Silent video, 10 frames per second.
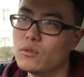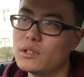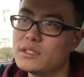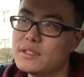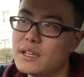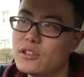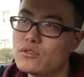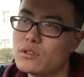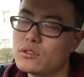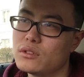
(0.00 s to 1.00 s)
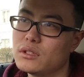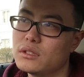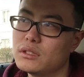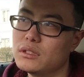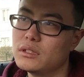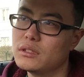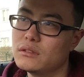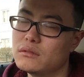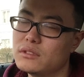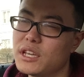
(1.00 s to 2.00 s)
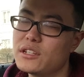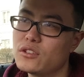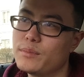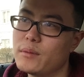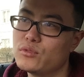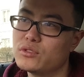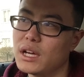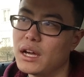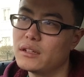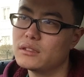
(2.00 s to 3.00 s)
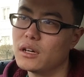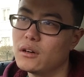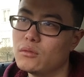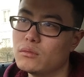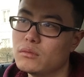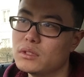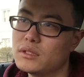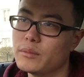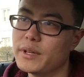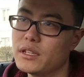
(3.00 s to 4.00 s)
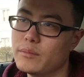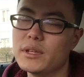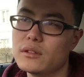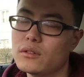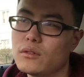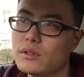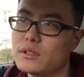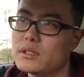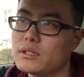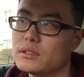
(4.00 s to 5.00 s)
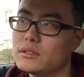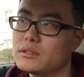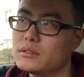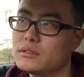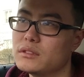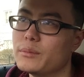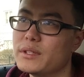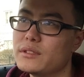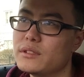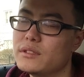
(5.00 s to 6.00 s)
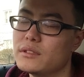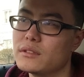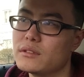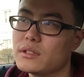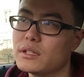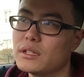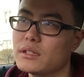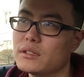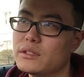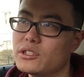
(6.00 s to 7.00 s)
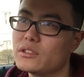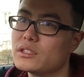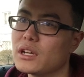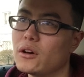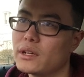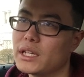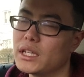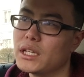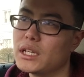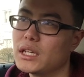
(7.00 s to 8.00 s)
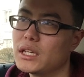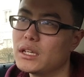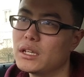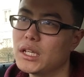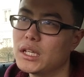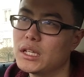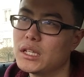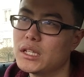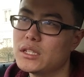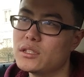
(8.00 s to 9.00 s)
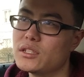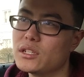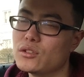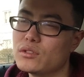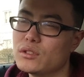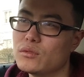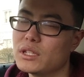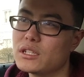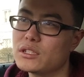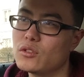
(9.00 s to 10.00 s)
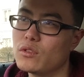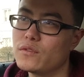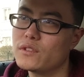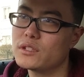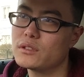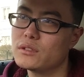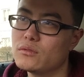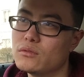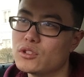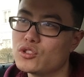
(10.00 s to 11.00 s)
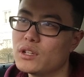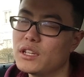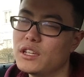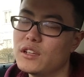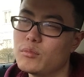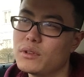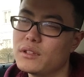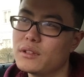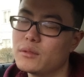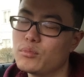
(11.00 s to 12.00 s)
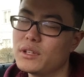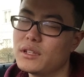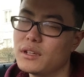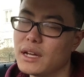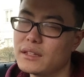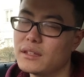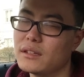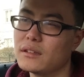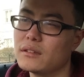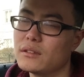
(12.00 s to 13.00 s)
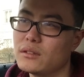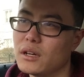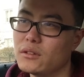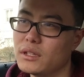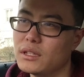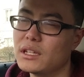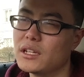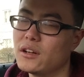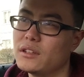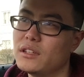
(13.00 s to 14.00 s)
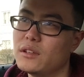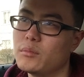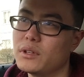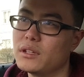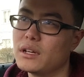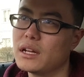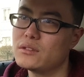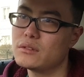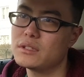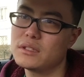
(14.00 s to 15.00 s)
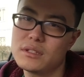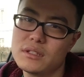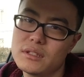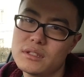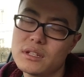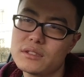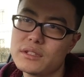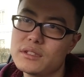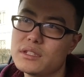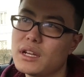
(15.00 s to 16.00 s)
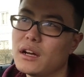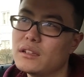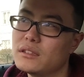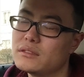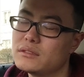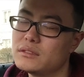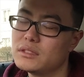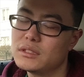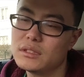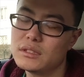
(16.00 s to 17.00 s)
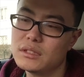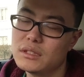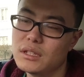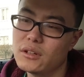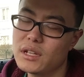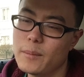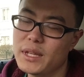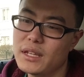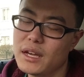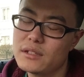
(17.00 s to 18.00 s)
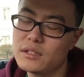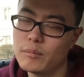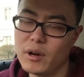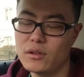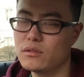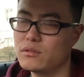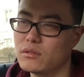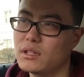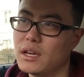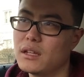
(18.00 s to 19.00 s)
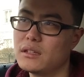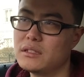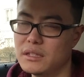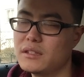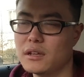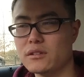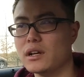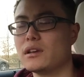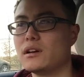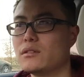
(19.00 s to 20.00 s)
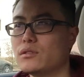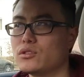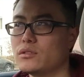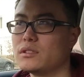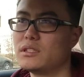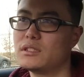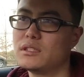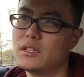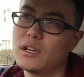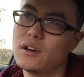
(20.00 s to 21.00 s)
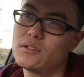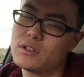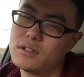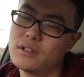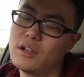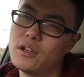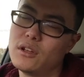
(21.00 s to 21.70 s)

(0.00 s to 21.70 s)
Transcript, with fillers: 我现在就是说，嗯嗯，签证都办不出来，然后我怎么移民，或者是怎么进行这个政治逃离？其实这个东西，我当时的回复是：我说了，你也不一定不一定敢听；然后你听到了，你也不一定敢做。其实事实上真是这样的。然后亚美尼亚这个朋友昨天今天早上也和我说：，其实你要是